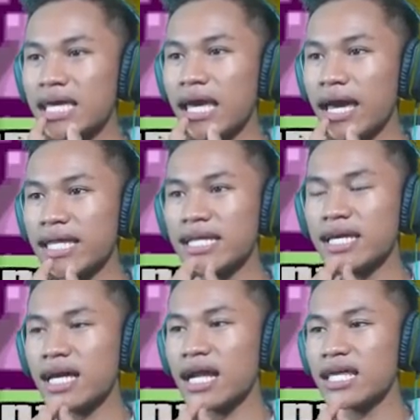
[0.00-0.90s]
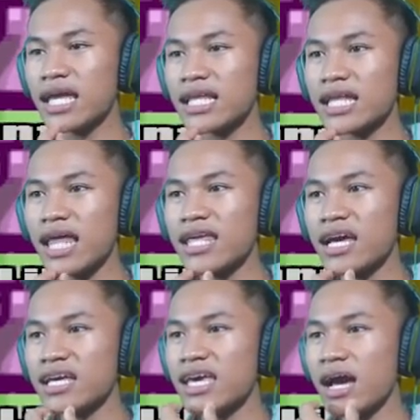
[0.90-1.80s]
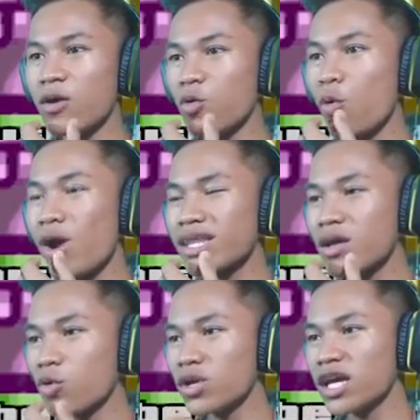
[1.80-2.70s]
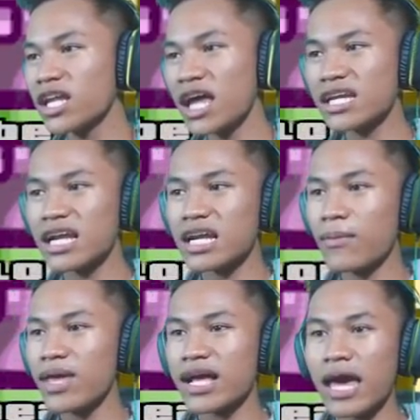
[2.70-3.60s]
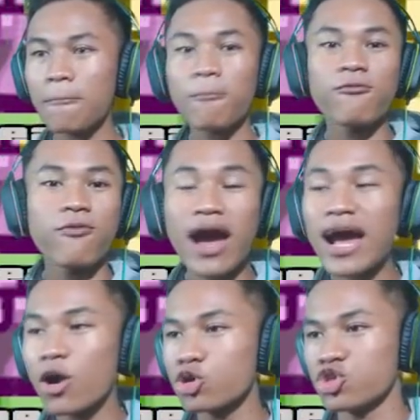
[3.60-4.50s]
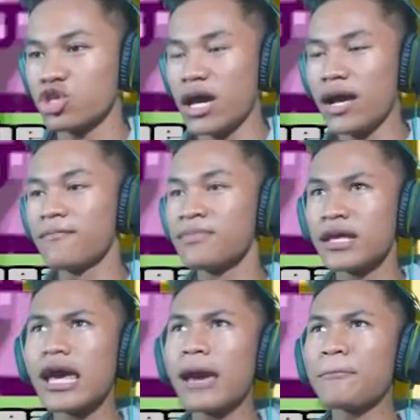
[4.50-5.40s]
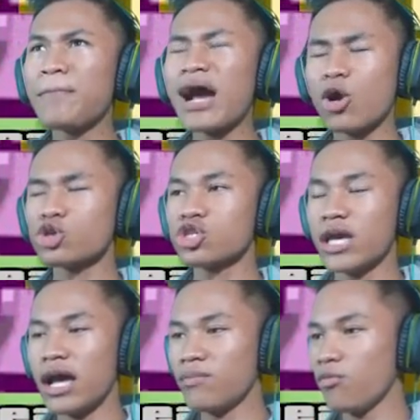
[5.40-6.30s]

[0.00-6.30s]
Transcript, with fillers: ya ini kalian katanya yang warna kuning ini adalah namanya geng Pagos ya geng Pagos ya